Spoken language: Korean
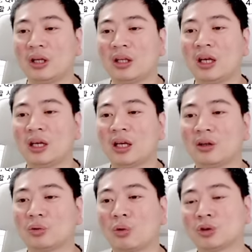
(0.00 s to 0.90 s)
네
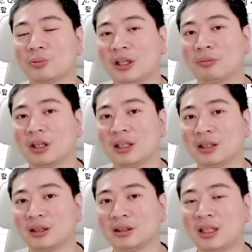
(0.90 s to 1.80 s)
개는 또 꽂으면 안 됩니다.
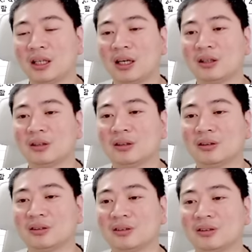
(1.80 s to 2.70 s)
세
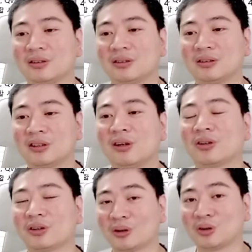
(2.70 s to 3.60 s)
개는
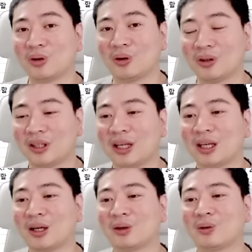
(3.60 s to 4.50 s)
클럭이 떨어지고요. 네
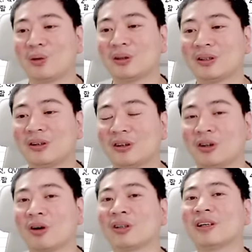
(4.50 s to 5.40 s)
개도 클럭이
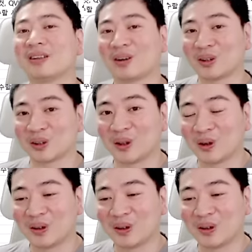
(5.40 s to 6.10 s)
더 크게 떨어져요.